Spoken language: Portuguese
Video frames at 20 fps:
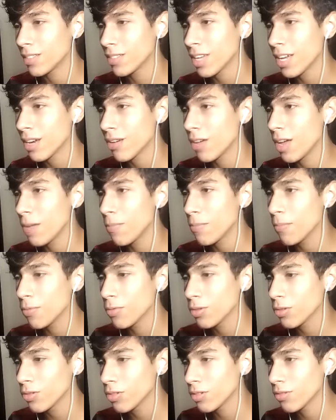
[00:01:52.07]
Sério, é
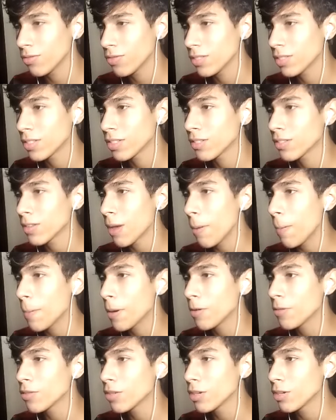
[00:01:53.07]
muito difícil. Você não sabe
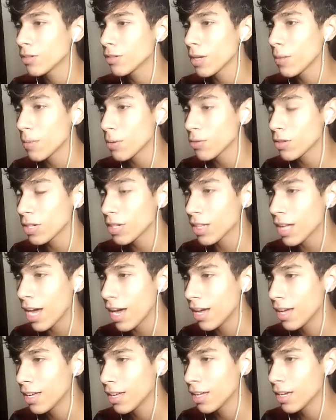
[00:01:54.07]
para onde. Eu não sei para onde
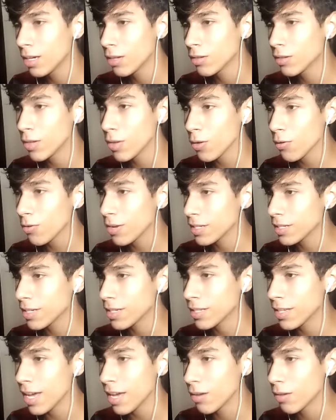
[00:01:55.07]
andar. Eu não sei o que fazer,
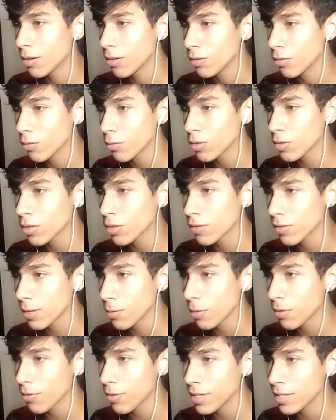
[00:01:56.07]
sério. Eu não consigo
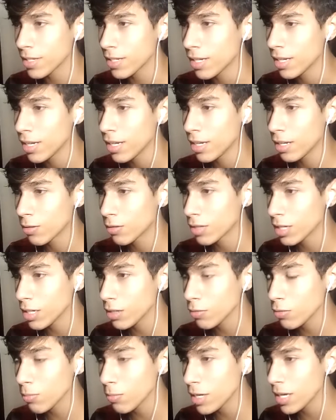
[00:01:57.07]
saber o que fazer. Eu não sei
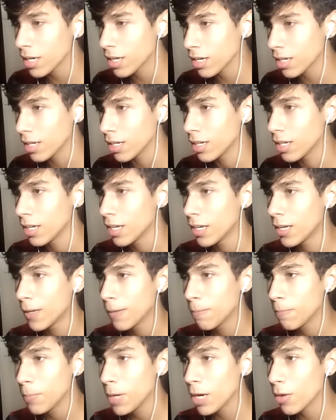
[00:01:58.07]
nem subir aqui.
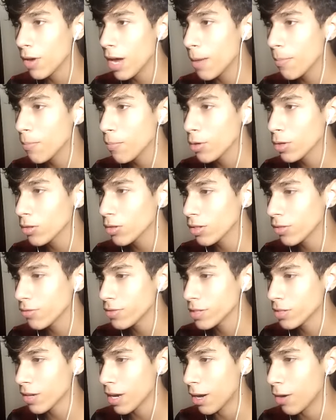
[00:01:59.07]
Mano, é muito
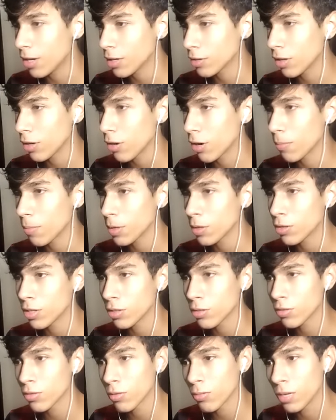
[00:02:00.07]
difícil. Ah, eu acho que agora eu peguei o
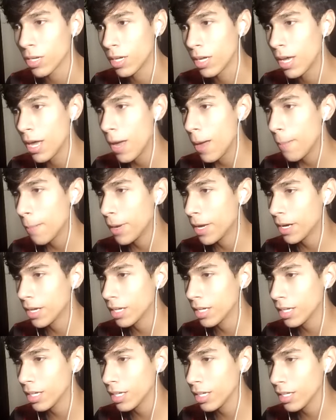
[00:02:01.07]
jeito de subir. Pera
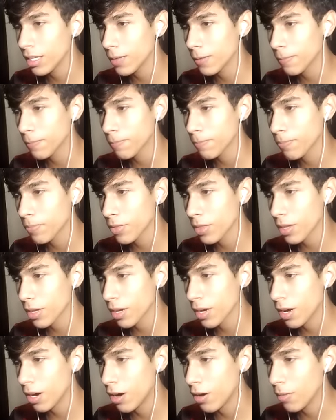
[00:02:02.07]
aí.
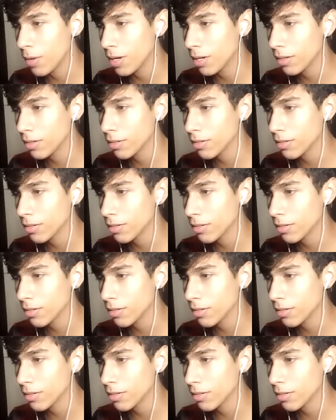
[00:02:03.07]
Calma.